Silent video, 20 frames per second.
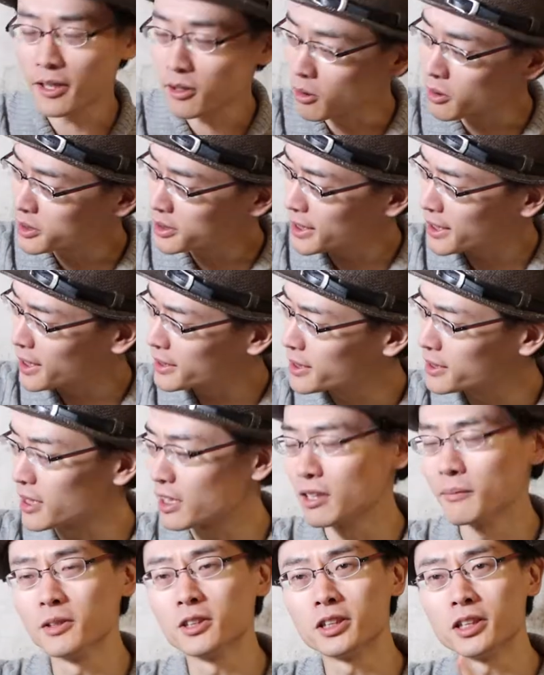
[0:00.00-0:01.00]
い。こちらなんですけ
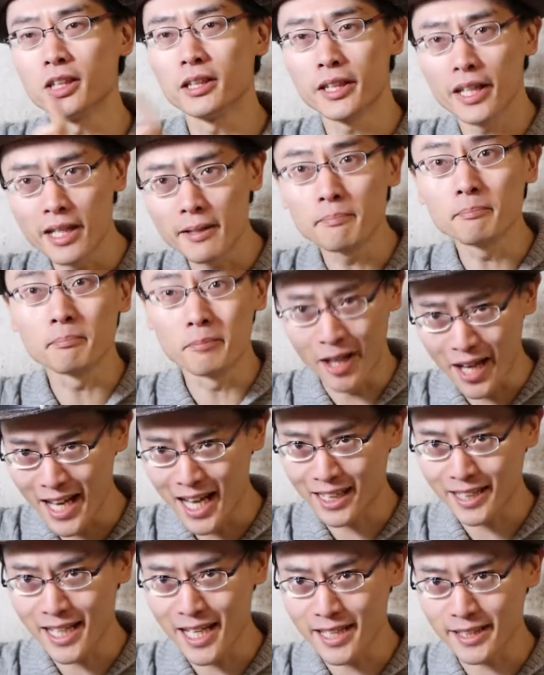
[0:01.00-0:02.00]
ども、CD
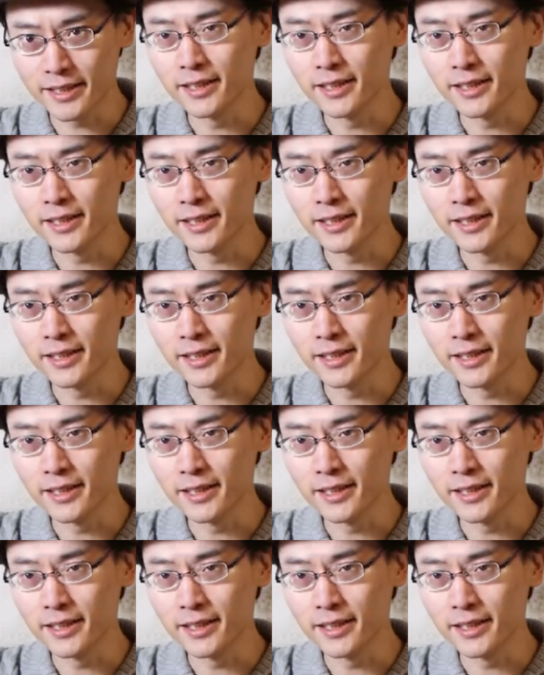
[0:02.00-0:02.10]
プレイヤーで